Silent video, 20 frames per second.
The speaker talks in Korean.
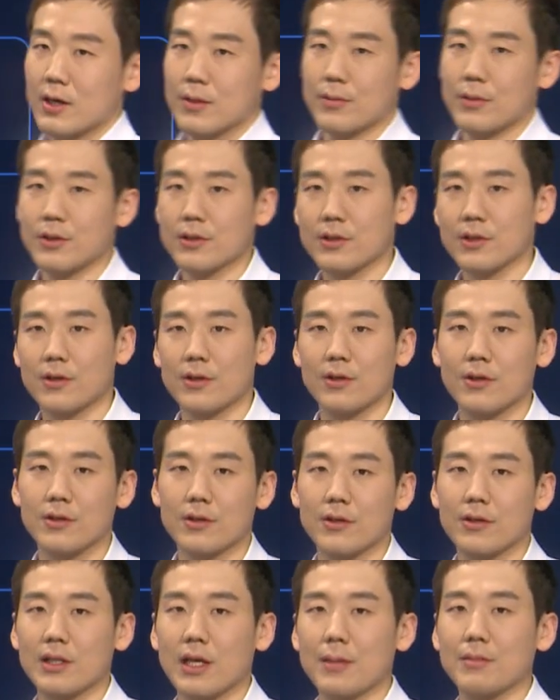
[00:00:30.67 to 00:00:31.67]
먼저
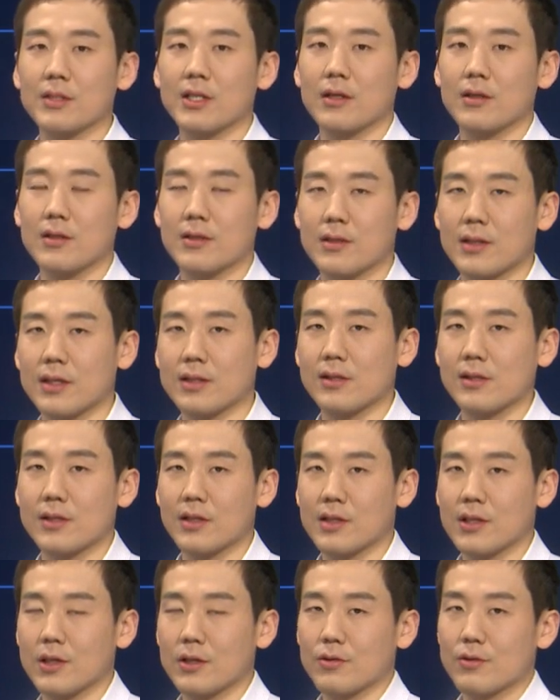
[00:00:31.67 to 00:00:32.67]
저 남자는 사실 제
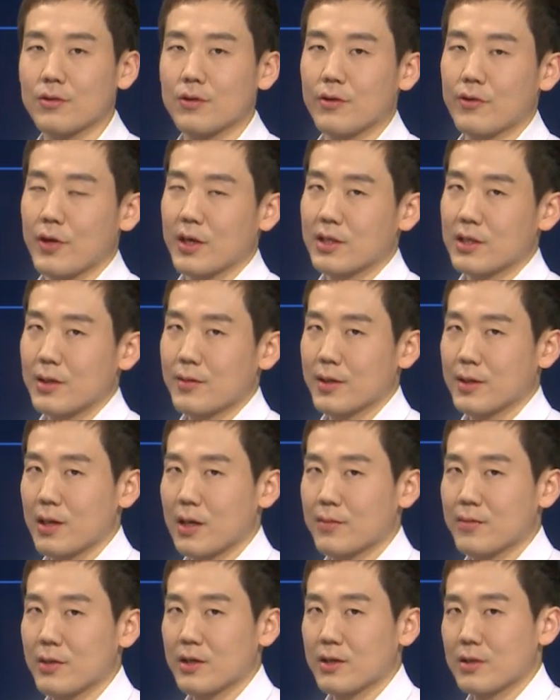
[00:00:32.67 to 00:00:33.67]
친구를 굉장히 많이
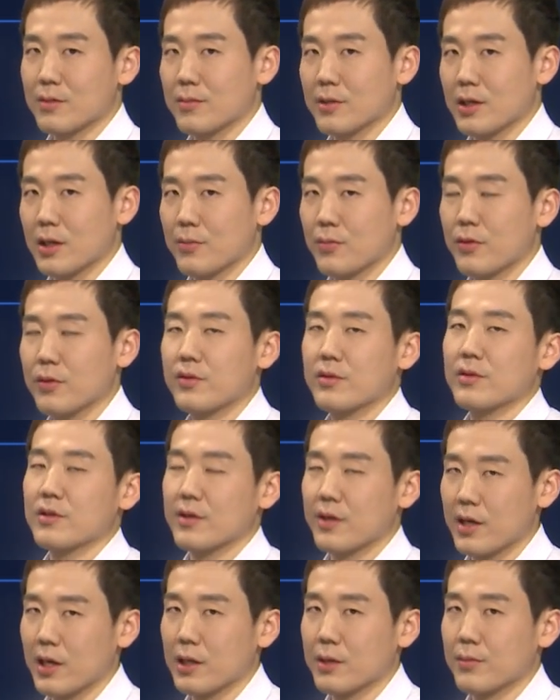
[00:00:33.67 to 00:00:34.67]
닮아 있습니다. 포인트는
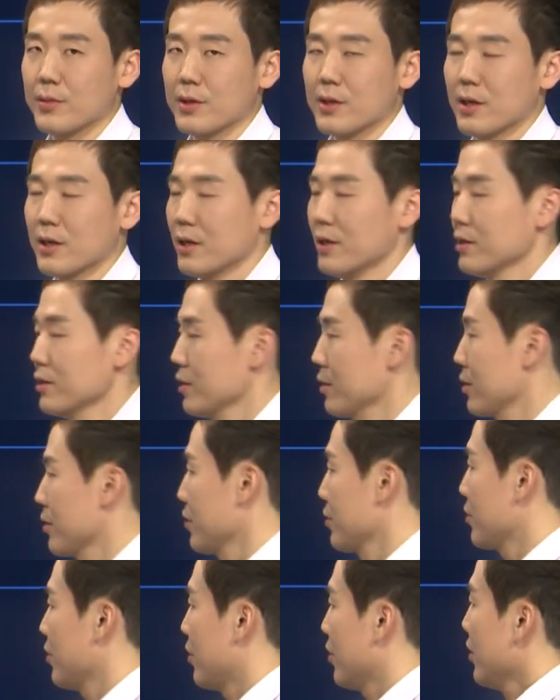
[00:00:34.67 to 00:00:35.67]
그게 아닙니다. 자,
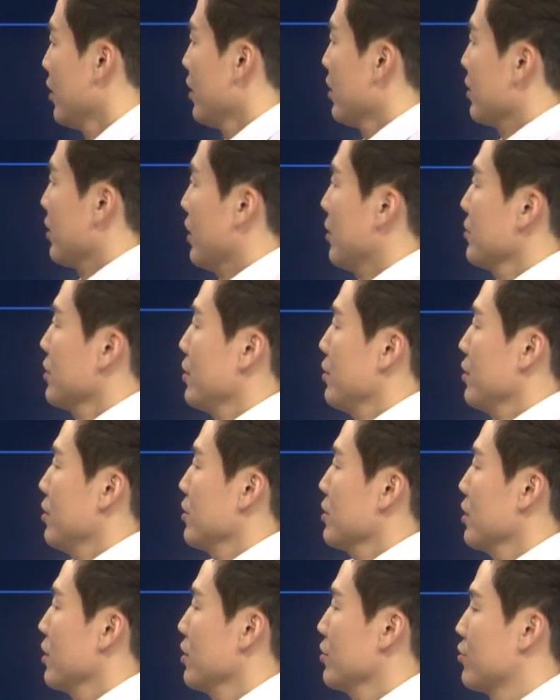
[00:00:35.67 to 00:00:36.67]
그리고 남자와
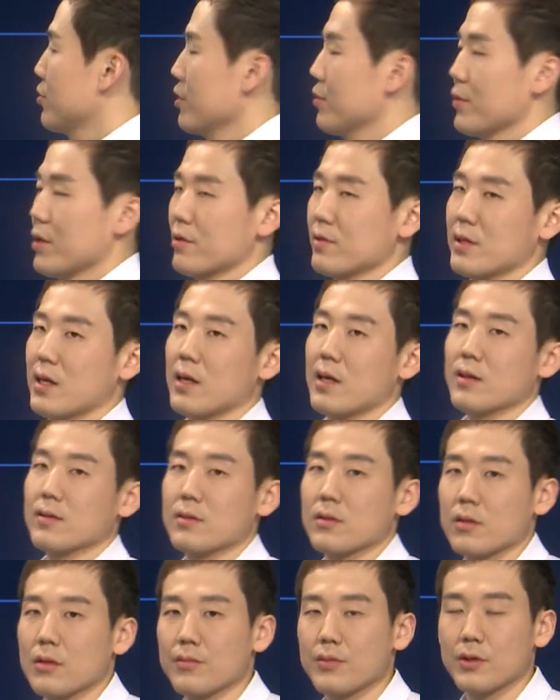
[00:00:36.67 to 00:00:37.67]
여자가 둘이 매우
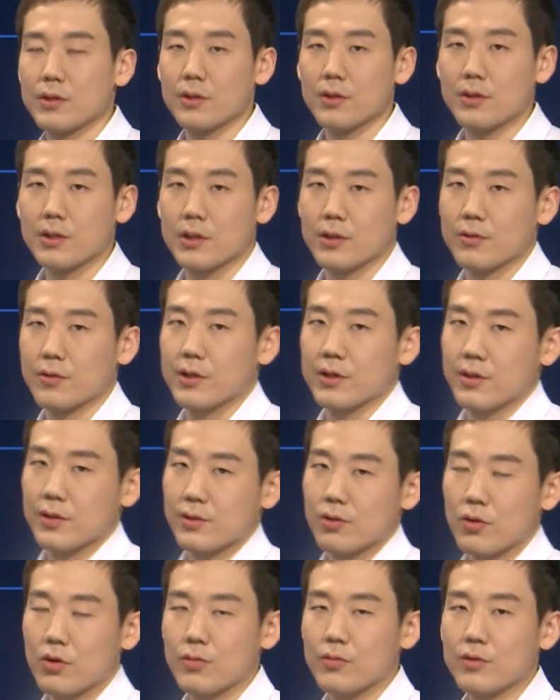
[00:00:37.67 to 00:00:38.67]
사랑스러운 표정을 짓고 있죠.
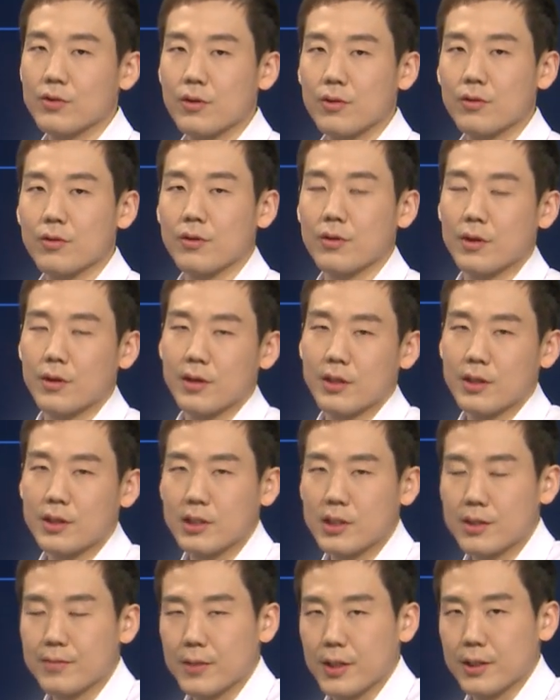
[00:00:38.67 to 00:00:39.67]
솔로분들도 그러다
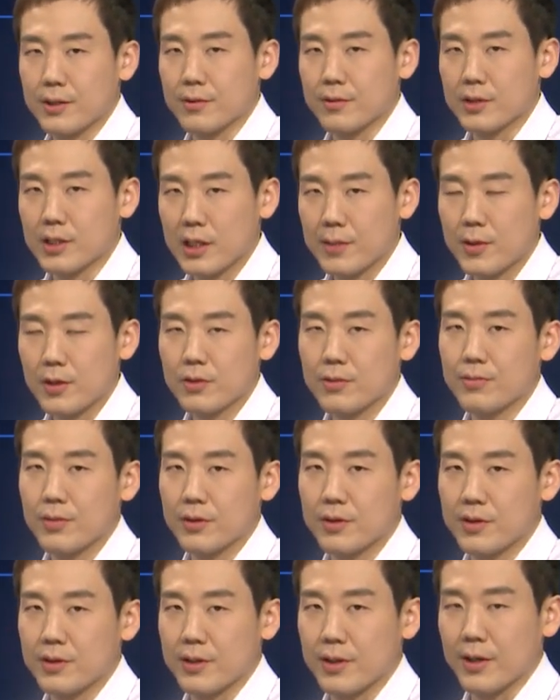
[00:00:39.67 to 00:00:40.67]
끄지 마시고 제발 좀
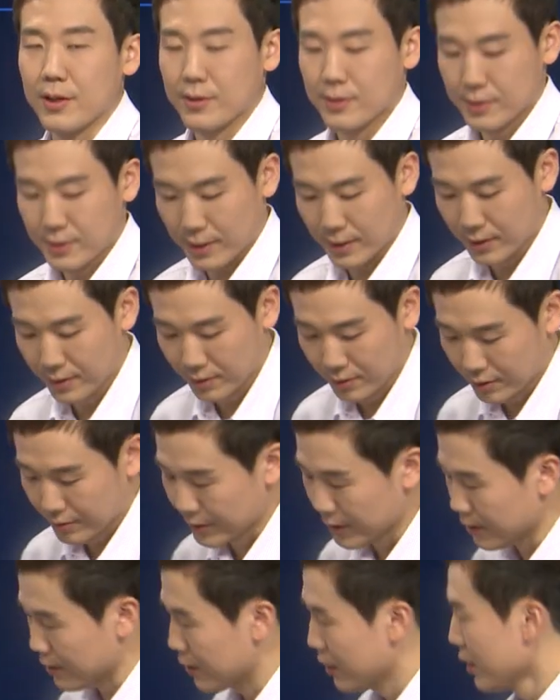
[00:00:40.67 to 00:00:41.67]
버티세요. 자,
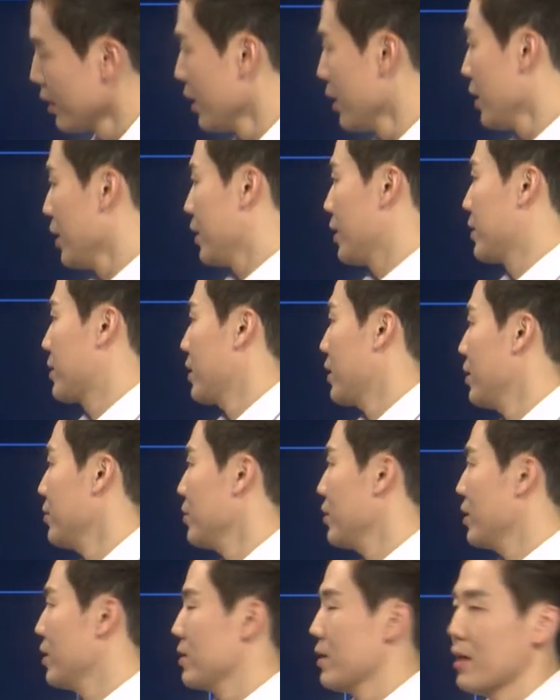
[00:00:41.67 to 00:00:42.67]
그러면 이
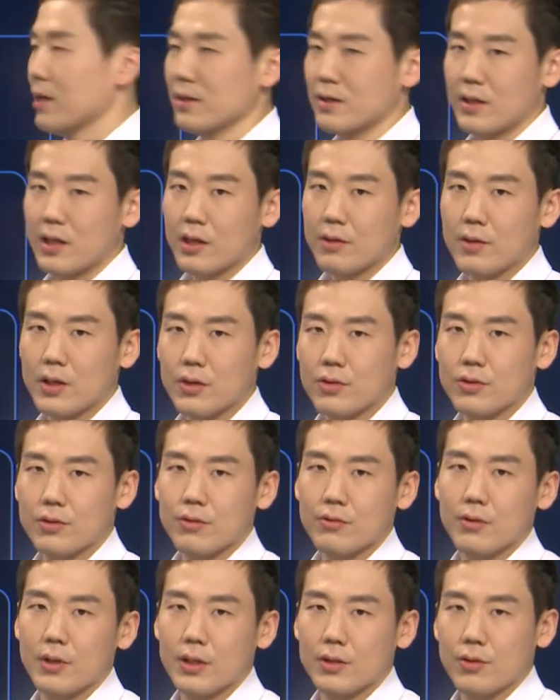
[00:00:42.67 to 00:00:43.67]
사람들의 상태와
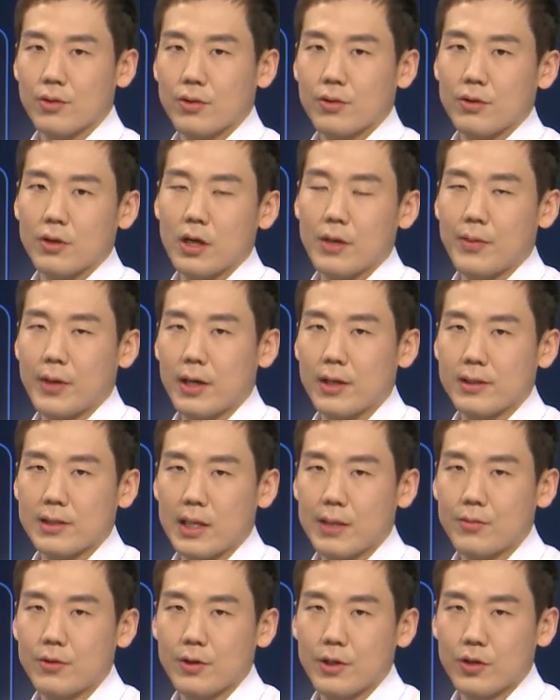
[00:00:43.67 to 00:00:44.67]
눈과 손과 발,
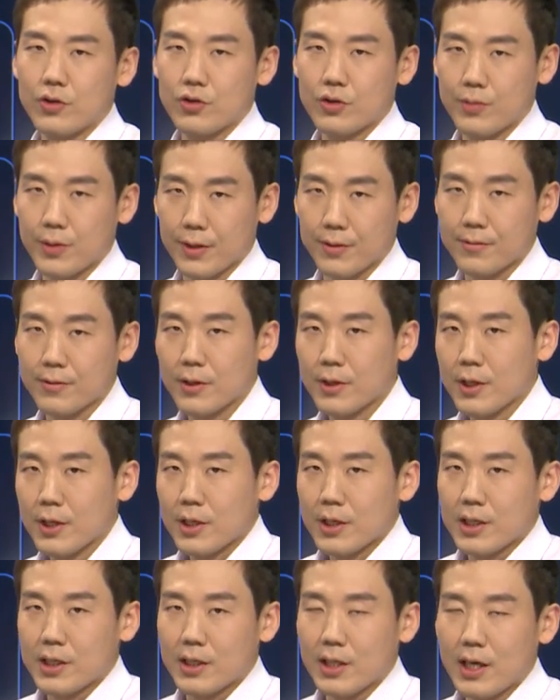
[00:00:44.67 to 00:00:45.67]
사물과 주변
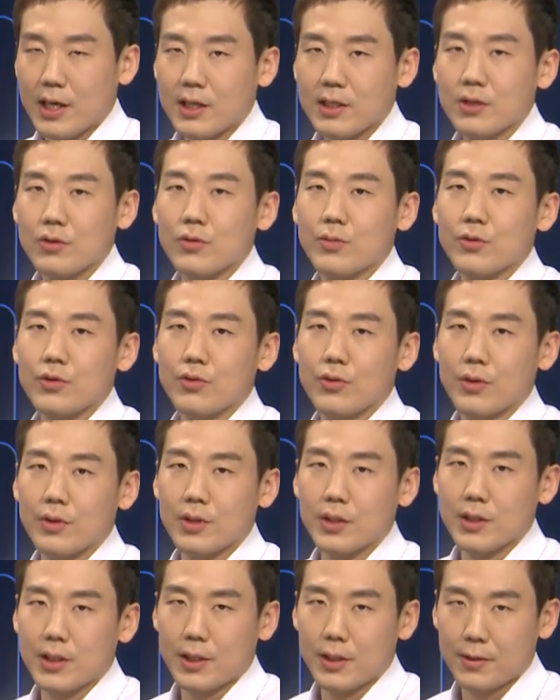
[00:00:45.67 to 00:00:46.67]
지난 5분 토익
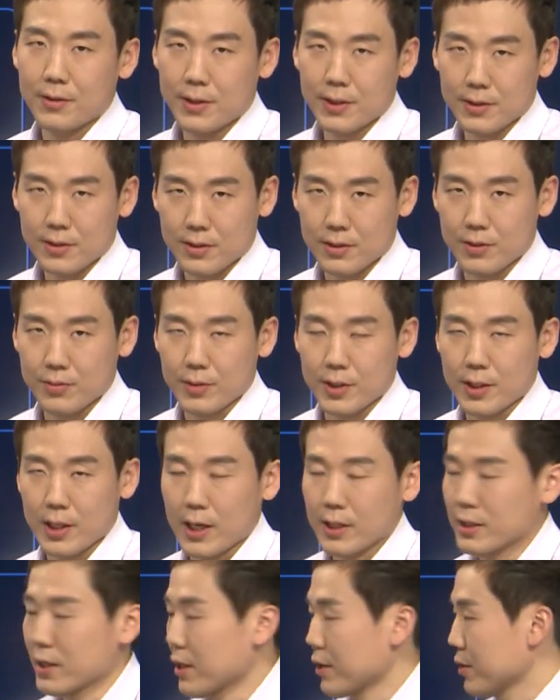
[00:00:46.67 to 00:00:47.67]
때 제가 이걸
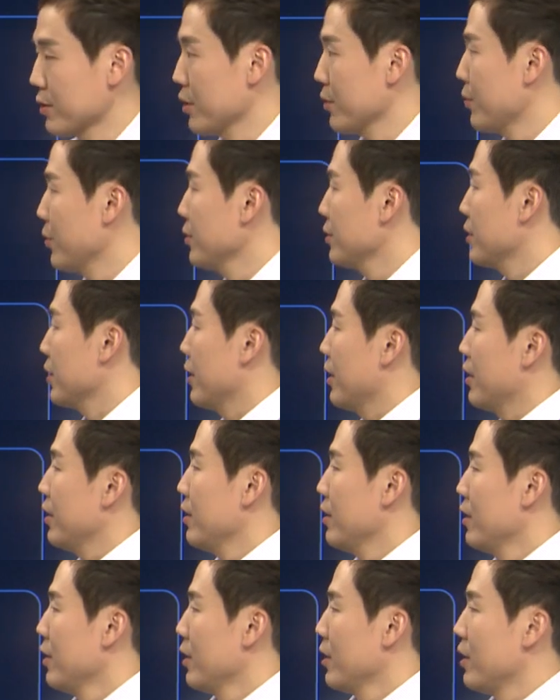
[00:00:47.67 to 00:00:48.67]
했었습니다. 자, 그래서 첫 번째
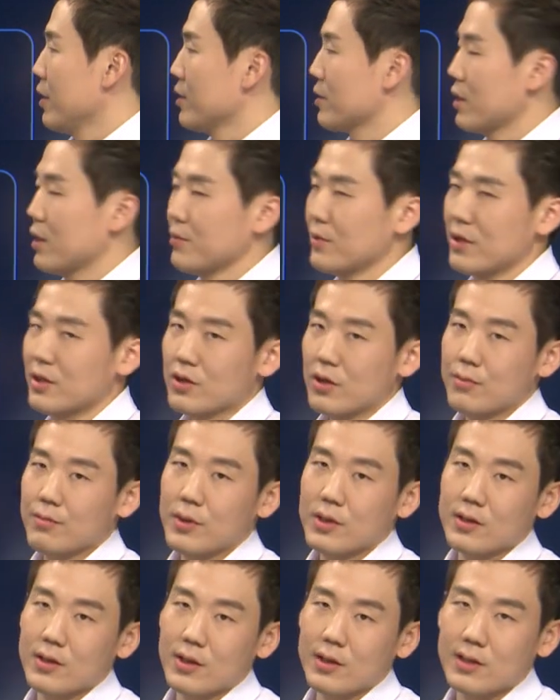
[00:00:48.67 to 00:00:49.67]
이 사람들의
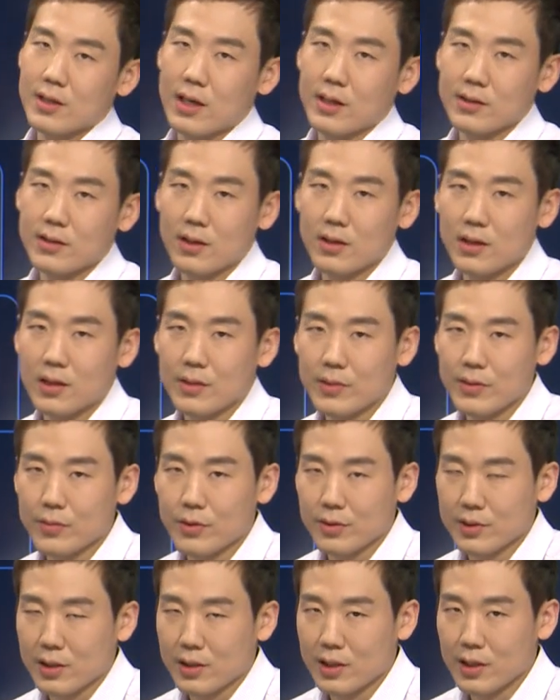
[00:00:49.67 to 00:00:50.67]
전반적인 상태를 한번
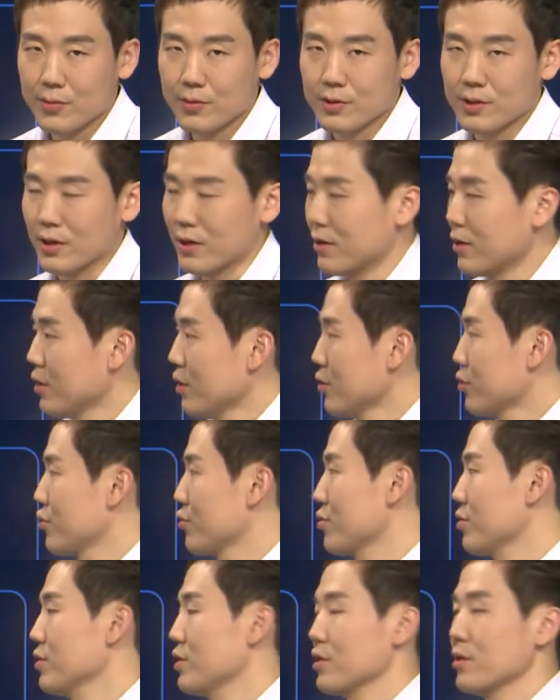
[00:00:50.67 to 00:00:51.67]
묘사를 해보죠.
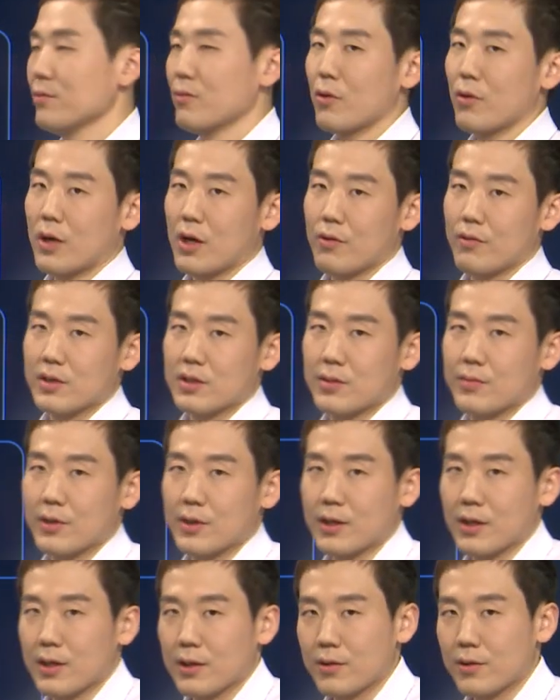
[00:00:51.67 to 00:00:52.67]
두 둘은 지금 뭘 하고
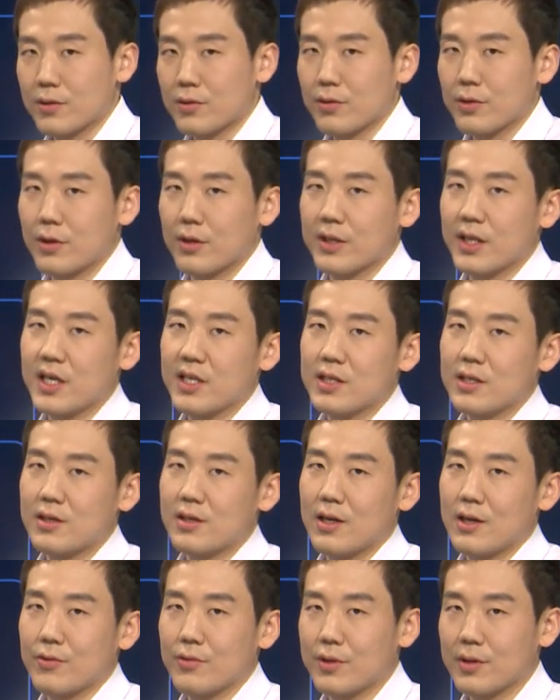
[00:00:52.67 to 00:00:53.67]
있습니까? 거기 또
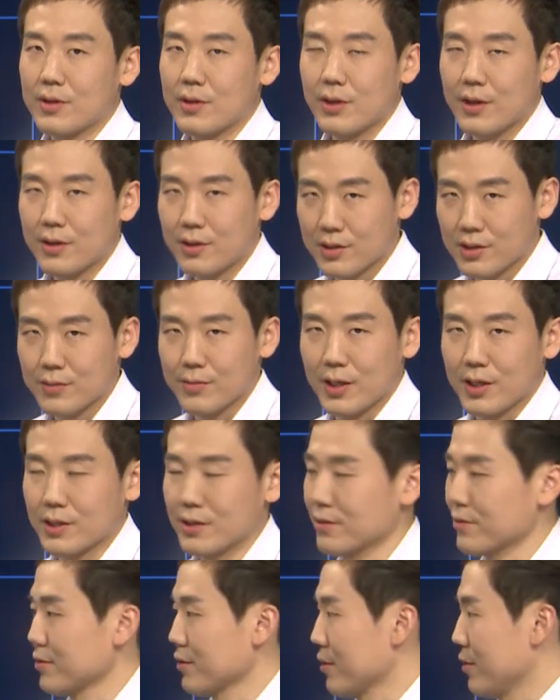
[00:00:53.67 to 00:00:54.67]
연애질을 하고 있다 이러지
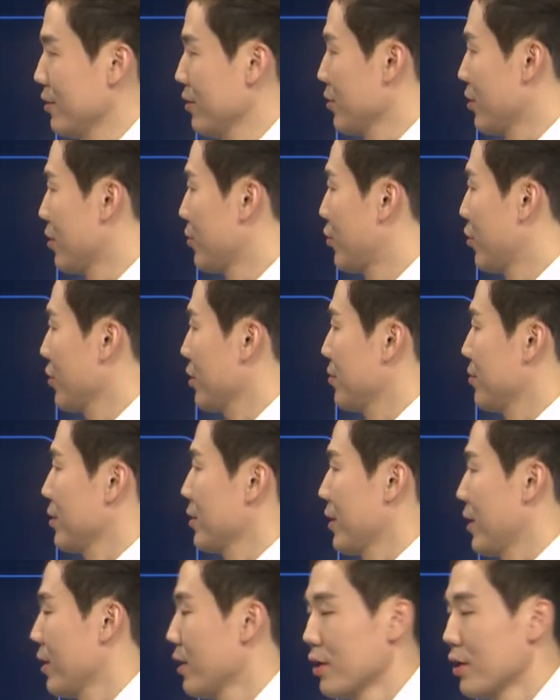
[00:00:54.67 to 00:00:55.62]
마시고요. 열폭입니다.